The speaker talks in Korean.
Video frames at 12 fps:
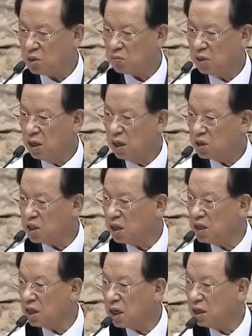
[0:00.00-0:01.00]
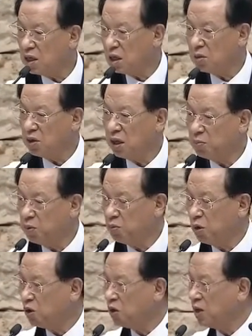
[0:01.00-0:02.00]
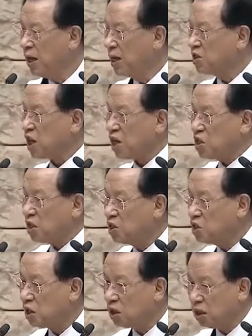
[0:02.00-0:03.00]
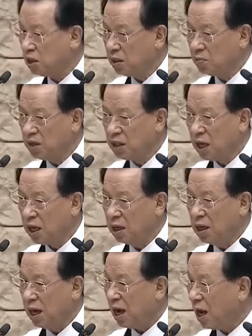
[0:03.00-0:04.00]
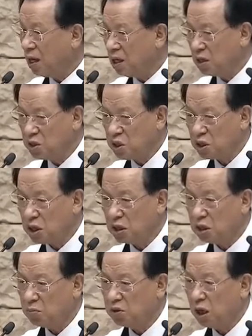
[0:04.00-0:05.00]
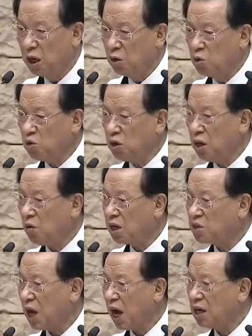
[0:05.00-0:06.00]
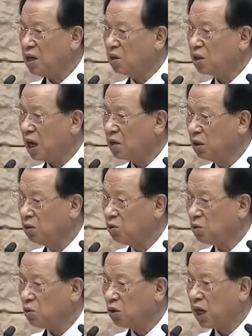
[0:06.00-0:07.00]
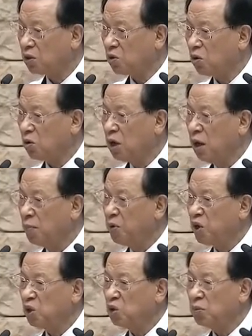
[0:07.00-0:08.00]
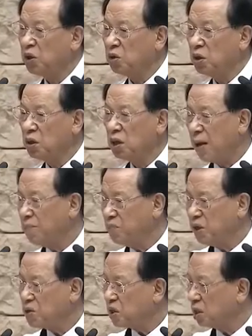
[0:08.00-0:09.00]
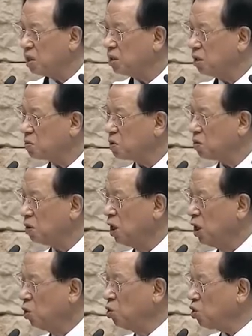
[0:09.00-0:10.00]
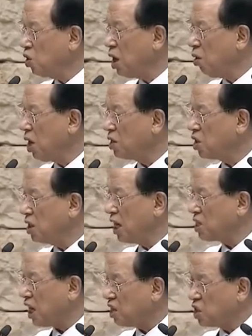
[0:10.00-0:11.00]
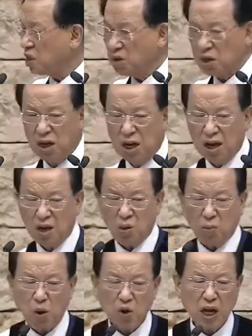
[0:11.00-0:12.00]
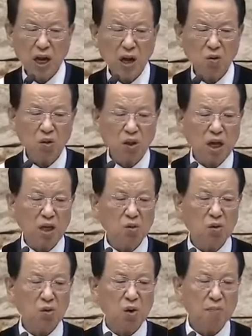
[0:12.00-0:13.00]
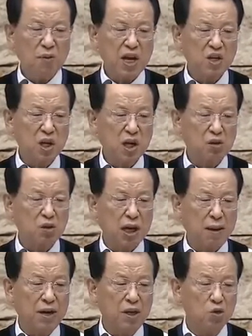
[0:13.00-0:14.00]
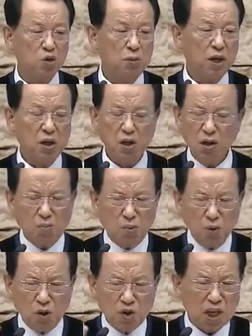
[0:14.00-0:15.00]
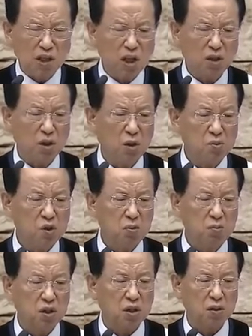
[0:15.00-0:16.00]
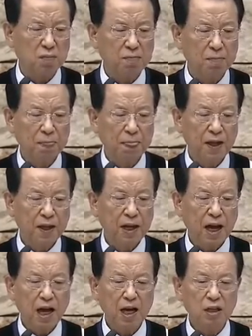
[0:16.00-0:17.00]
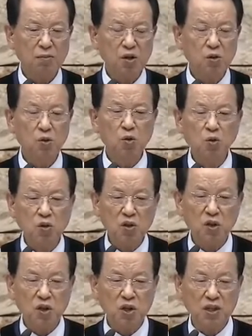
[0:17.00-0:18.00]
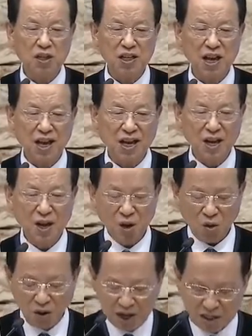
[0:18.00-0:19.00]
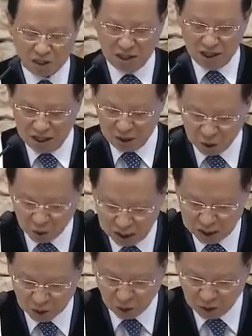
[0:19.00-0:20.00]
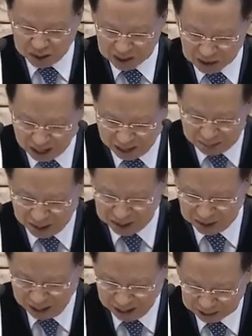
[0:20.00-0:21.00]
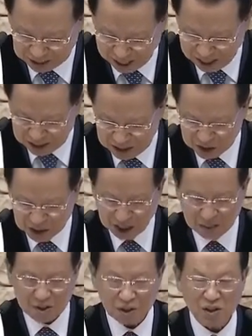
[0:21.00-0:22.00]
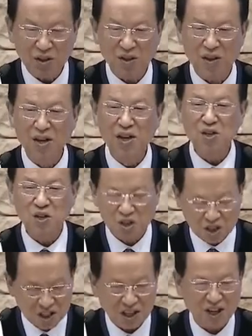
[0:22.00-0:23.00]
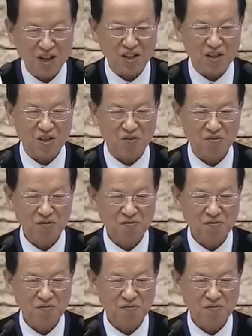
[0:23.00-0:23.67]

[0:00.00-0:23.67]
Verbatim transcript: 있습니다. 자녀가 여러분의 부모는 자식을 지켜야 됩니다. 아내를 지켜야 됩니다. 누구 나와서 아내를 다 건들고 가도록 버려두면 그건 남편 자격이 없습니다. 누가 나와서 내 자식을 폭행하고 때리고 빼앗아 가도 가만히 두면 그건 부모 자격이 없습니다. 하나님은 누구를 쓰시느냐? 확실히 주의 종의 사명을 다하는 사람을 들어 쓰신다라는 것입니다.